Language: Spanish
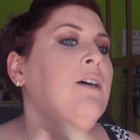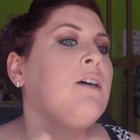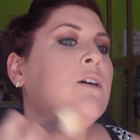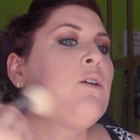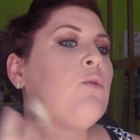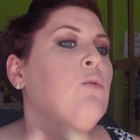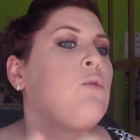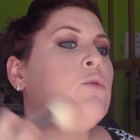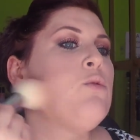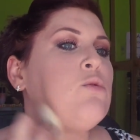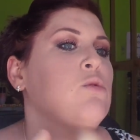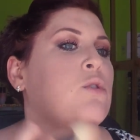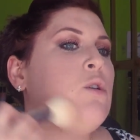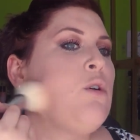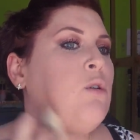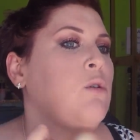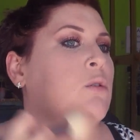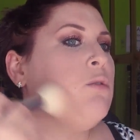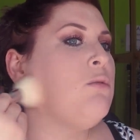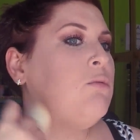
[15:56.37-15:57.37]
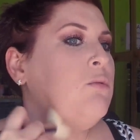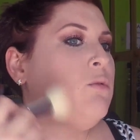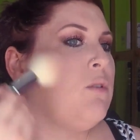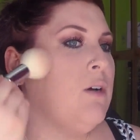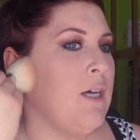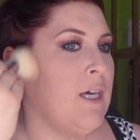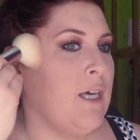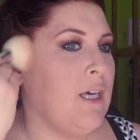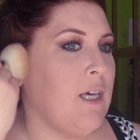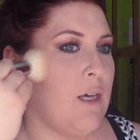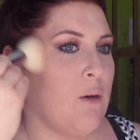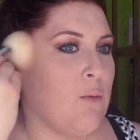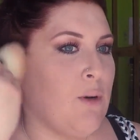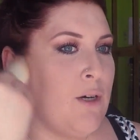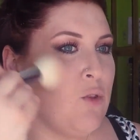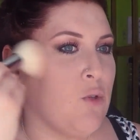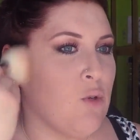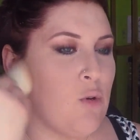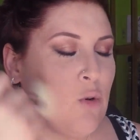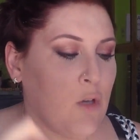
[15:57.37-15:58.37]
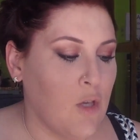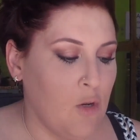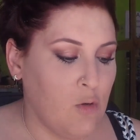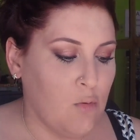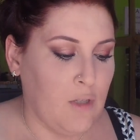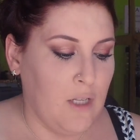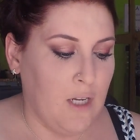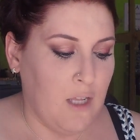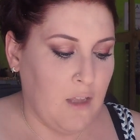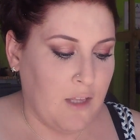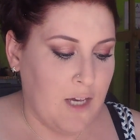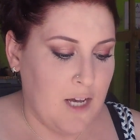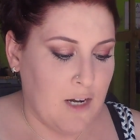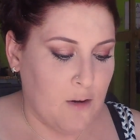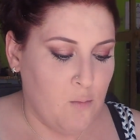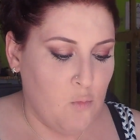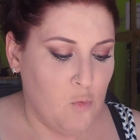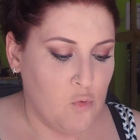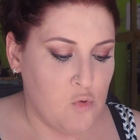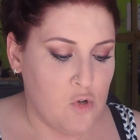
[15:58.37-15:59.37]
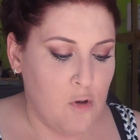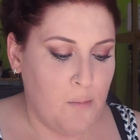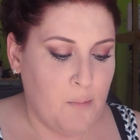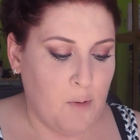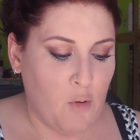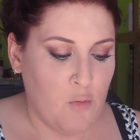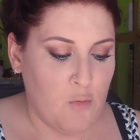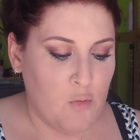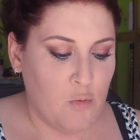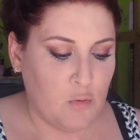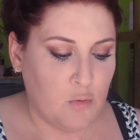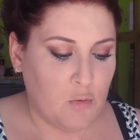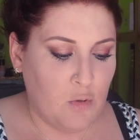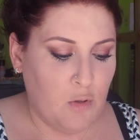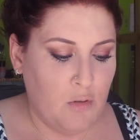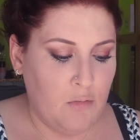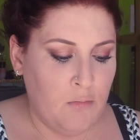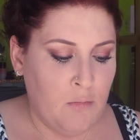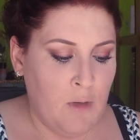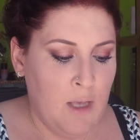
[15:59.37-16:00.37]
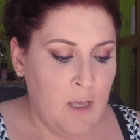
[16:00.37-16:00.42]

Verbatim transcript: incluso eh, cuando no quiero utilizar mucho producto,